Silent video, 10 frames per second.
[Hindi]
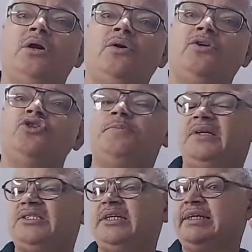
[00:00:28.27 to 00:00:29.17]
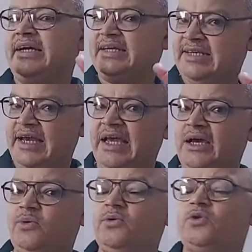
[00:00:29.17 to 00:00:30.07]
और जो परसेंटेज
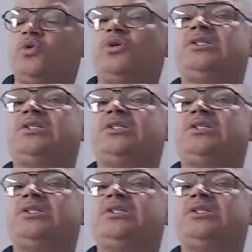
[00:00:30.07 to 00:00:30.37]
है उसको